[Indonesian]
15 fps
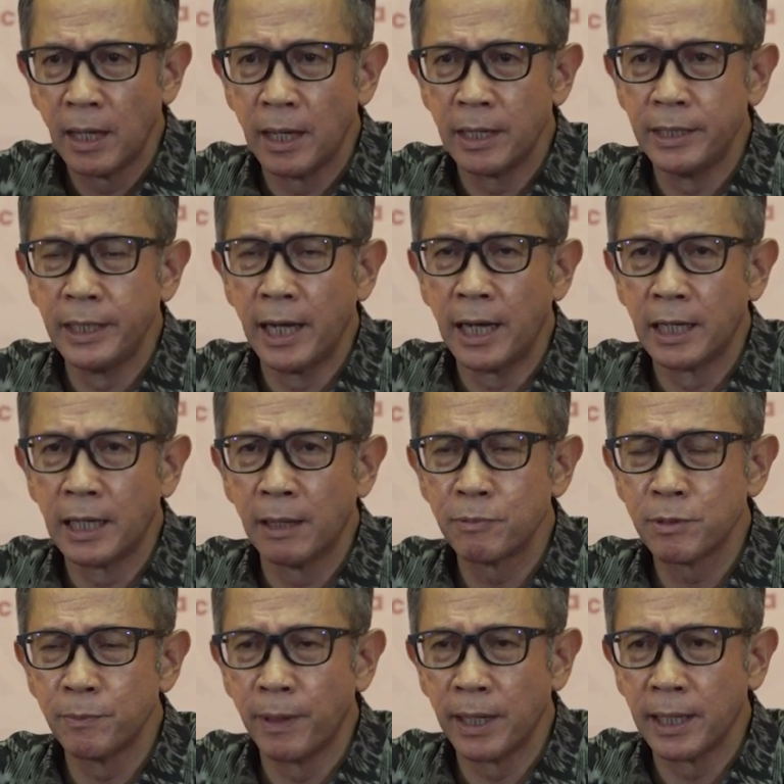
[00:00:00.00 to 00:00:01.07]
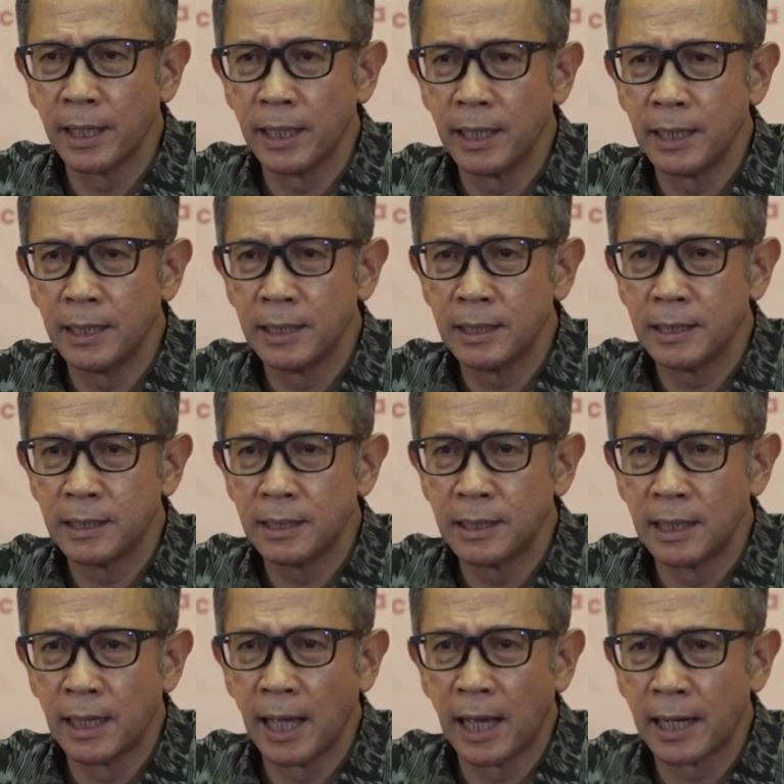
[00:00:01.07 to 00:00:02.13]
eh, dianggap sebagai
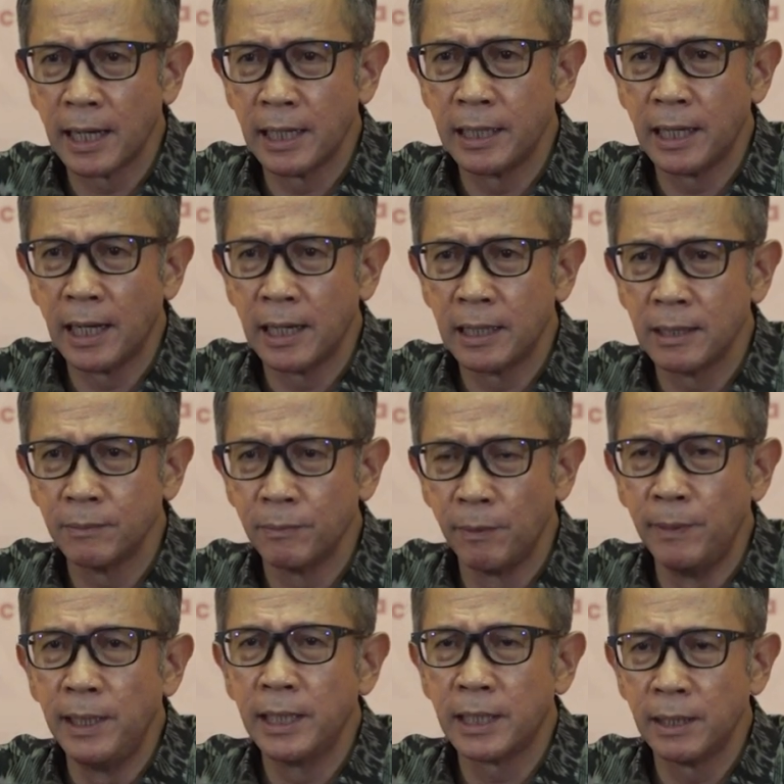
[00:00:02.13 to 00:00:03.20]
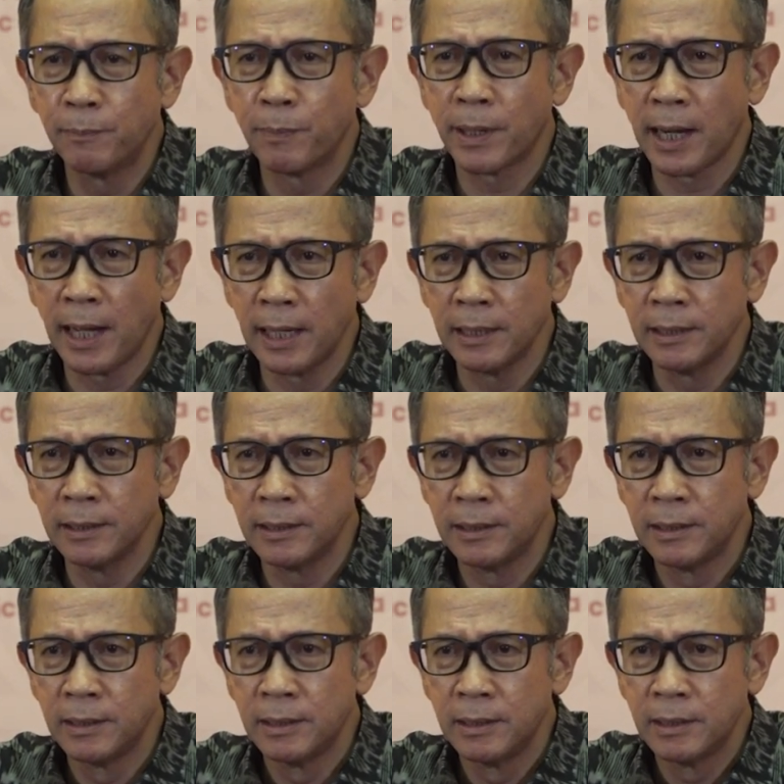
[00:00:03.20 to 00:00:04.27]
negara yang memiliki peran
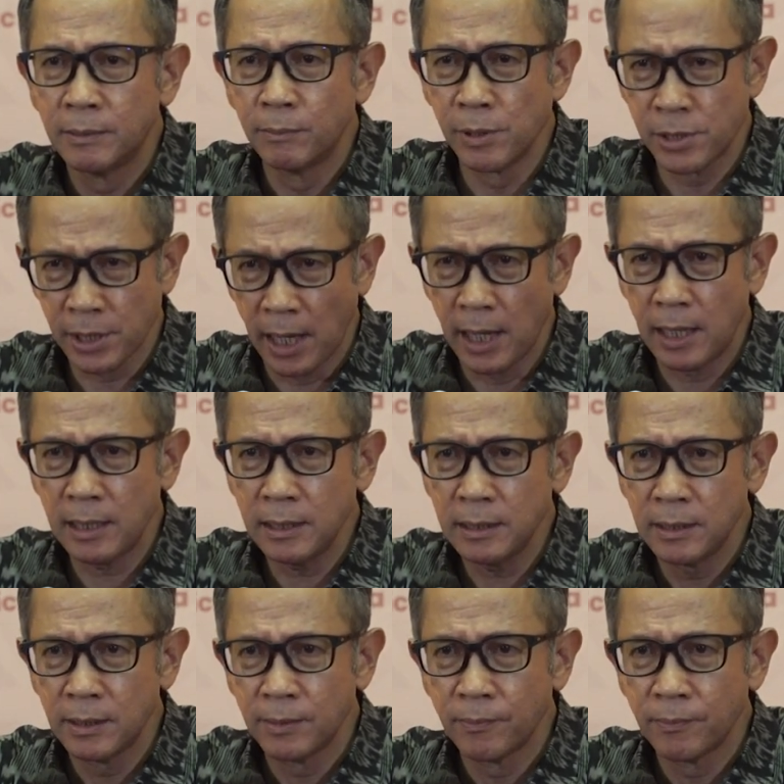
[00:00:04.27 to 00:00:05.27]
besar